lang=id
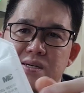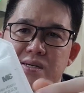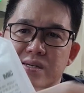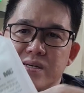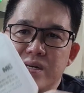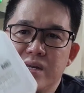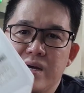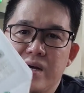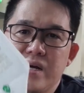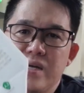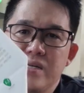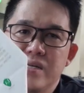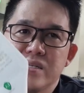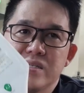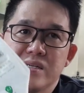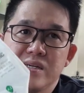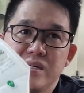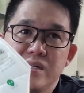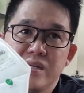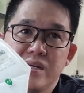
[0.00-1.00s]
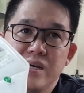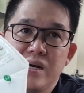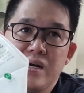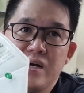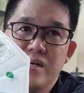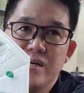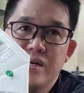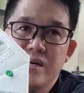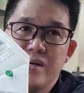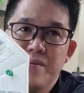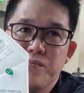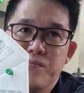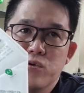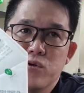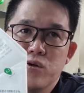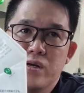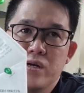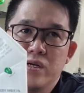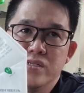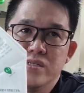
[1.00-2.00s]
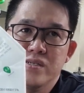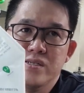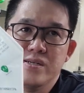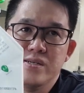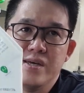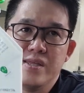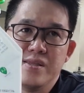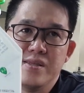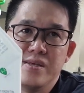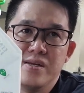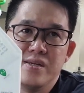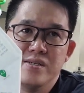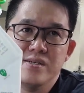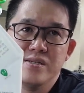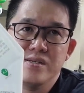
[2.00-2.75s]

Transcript: dan di sini ada production date-nya di